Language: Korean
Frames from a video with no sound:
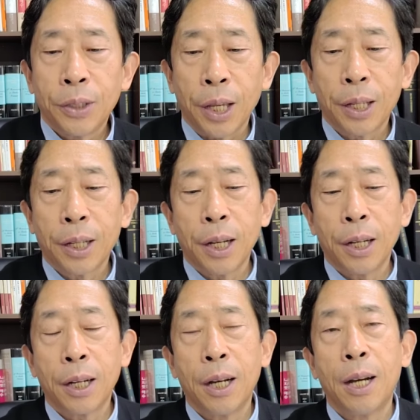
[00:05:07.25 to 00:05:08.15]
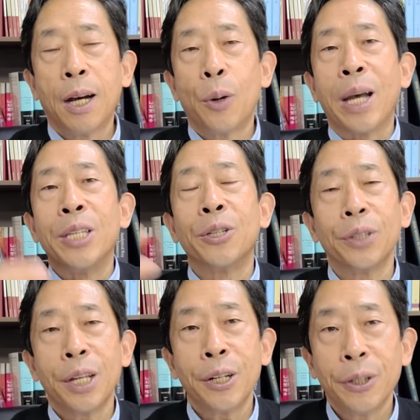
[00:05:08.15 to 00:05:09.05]
대가가
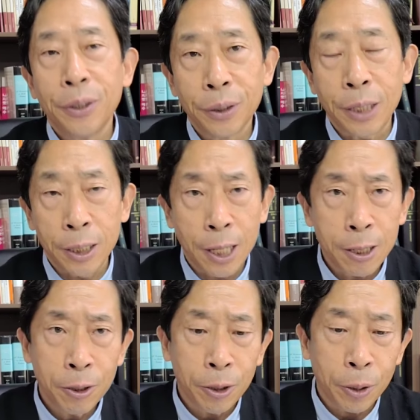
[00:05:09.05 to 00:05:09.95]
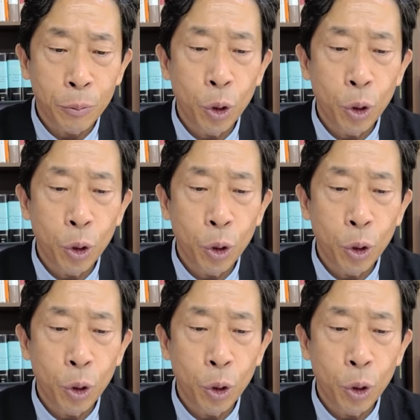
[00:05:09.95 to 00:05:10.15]
완성되는 된다는 거예요.